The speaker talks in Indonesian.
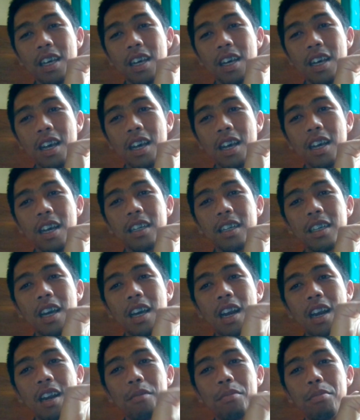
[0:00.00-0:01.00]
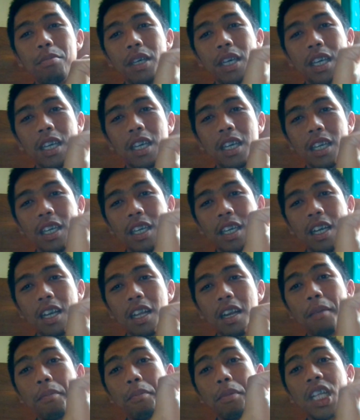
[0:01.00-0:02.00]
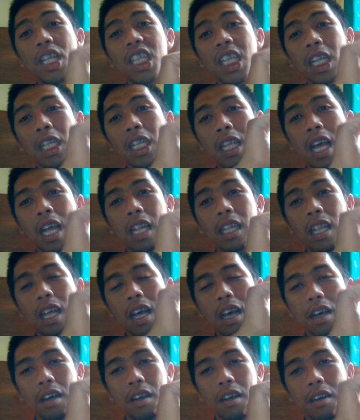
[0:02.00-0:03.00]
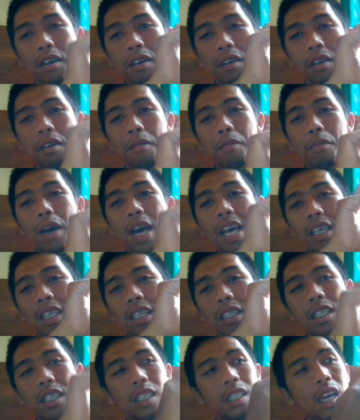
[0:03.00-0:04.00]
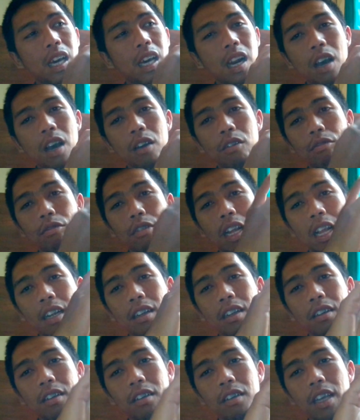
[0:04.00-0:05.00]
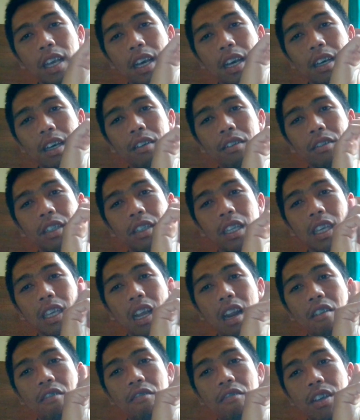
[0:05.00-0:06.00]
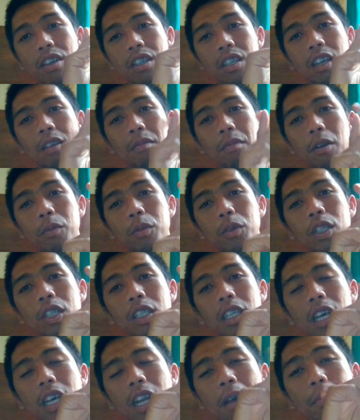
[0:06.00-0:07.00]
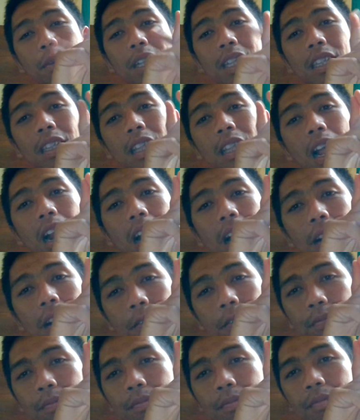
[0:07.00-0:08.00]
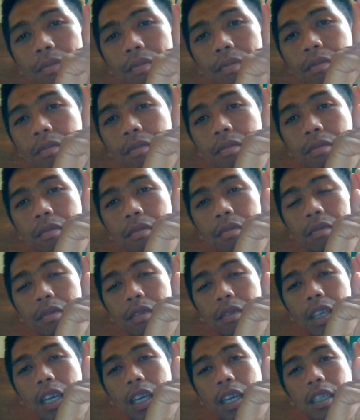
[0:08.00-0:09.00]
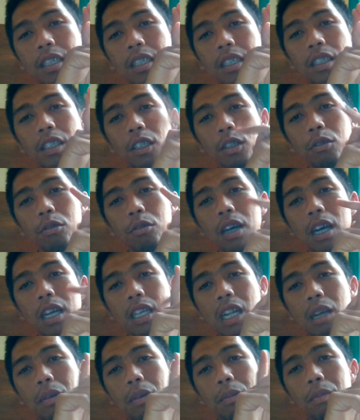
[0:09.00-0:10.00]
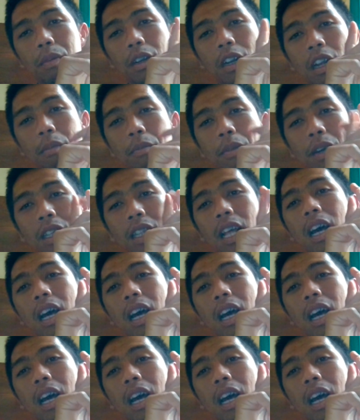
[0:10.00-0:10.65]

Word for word: Ya, agar lebih lebih tertata baik secara urat ya, secara fisik maupun secara mental. Nah, di situ ada beberapa